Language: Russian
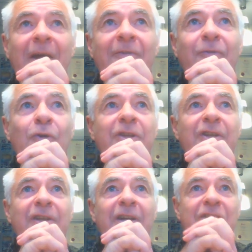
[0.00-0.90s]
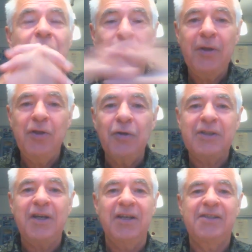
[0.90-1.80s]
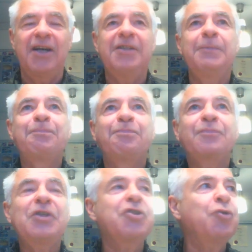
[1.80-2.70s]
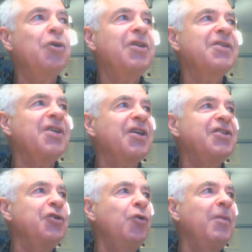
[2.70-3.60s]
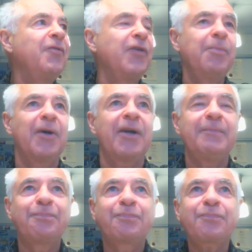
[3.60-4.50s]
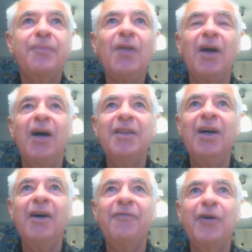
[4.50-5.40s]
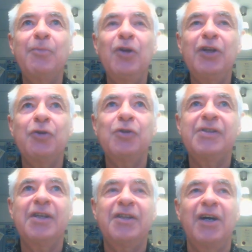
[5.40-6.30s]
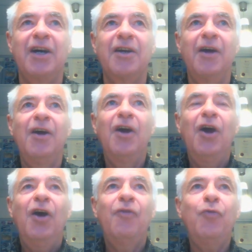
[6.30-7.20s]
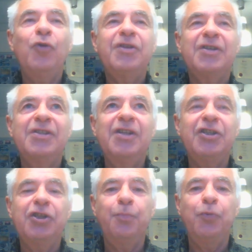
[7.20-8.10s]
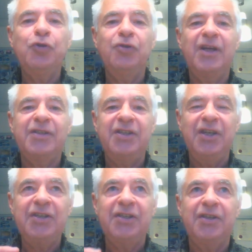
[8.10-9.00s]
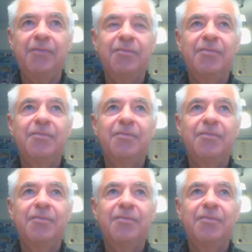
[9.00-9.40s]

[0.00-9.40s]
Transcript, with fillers: вот, и я решил про нее рассказать. Что это за аксиома выбора? Она формулируется так. Вот, значит, пусть у нас есть